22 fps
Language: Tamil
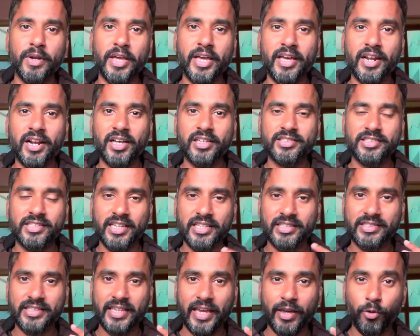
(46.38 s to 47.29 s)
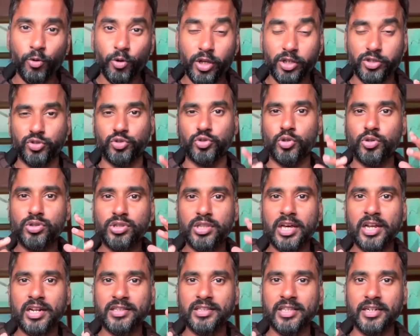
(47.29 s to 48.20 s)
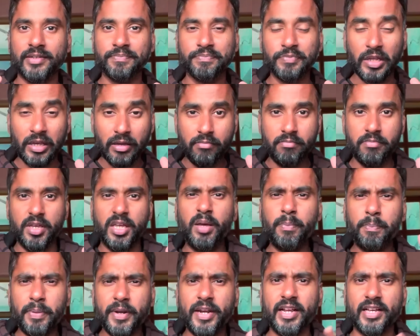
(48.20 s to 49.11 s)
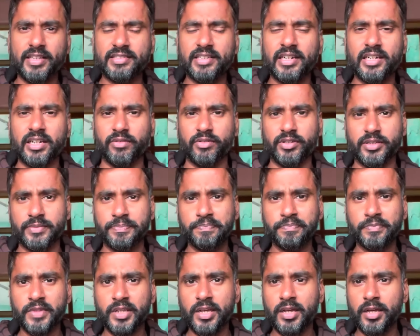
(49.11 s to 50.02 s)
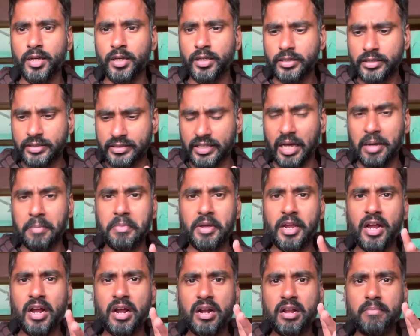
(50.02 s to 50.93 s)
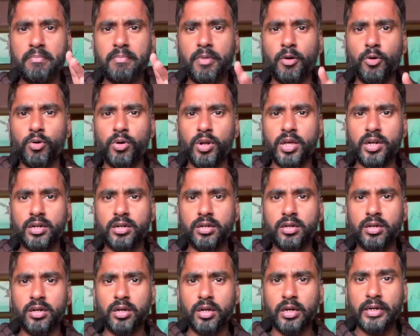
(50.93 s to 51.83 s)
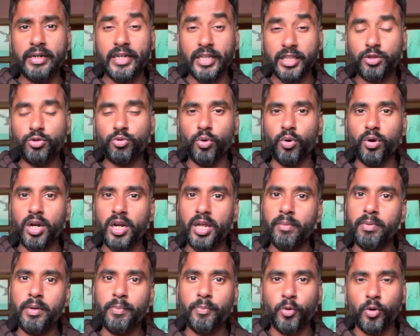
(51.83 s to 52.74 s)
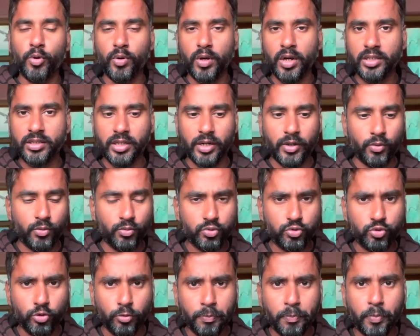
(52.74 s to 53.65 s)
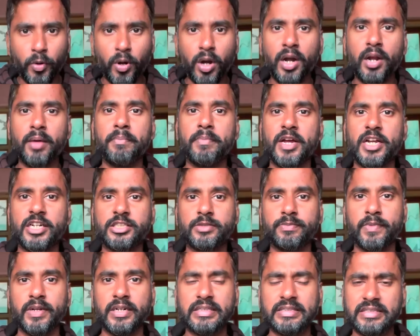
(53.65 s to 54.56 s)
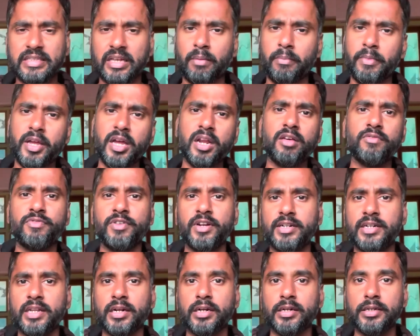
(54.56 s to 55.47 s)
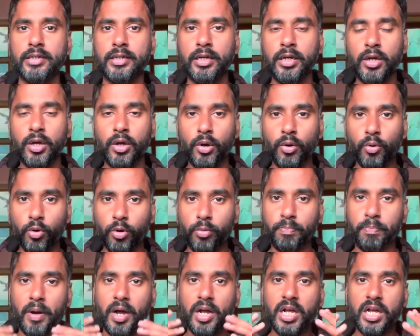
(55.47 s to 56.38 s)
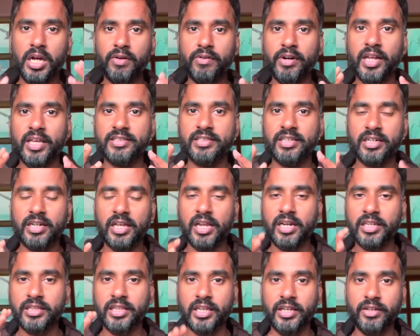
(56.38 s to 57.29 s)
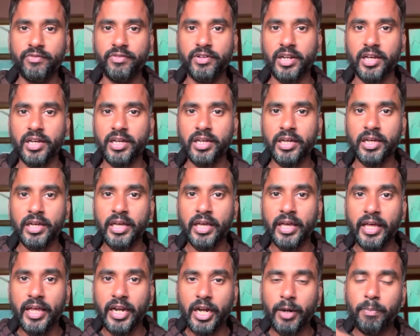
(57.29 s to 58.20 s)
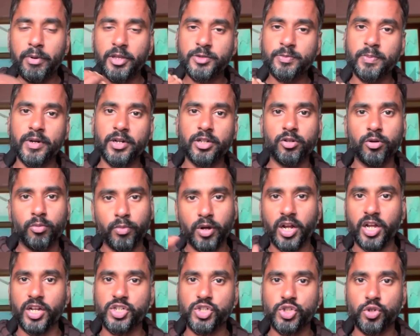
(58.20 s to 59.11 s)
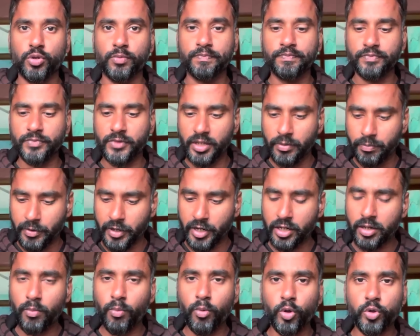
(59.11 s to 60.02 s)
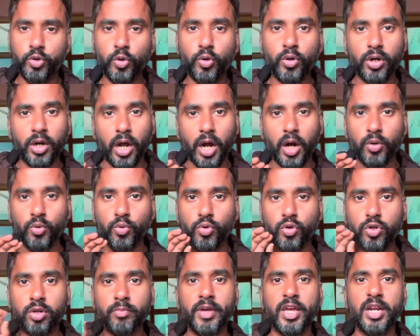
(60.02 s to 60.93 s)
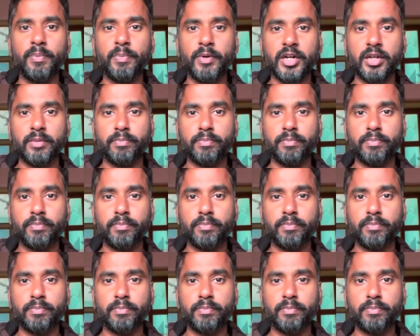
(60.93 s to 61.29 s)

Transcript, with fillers: சிஎஸ்கே சிஎஸ்கேவுடைய சொத்தாக இருந்தார் மிகப்பெரிய அசட் அவர் செமையான பவுலர் டெத் ஓவர்ல எப்படி போடுவார் தெரியும் சூப்பரான பேட்ஸ்மேன் சமையான ஃபீல்டர்னு ஒரு பக்காவான அசட்டாக இருந்த இவரை ரீப்ளேஸ் பண்ணுறது ரொம்ப கஷ்டம் இப்படி இருக்கும்போது ஒரு நானூறுக்கும் மேற்பட்ட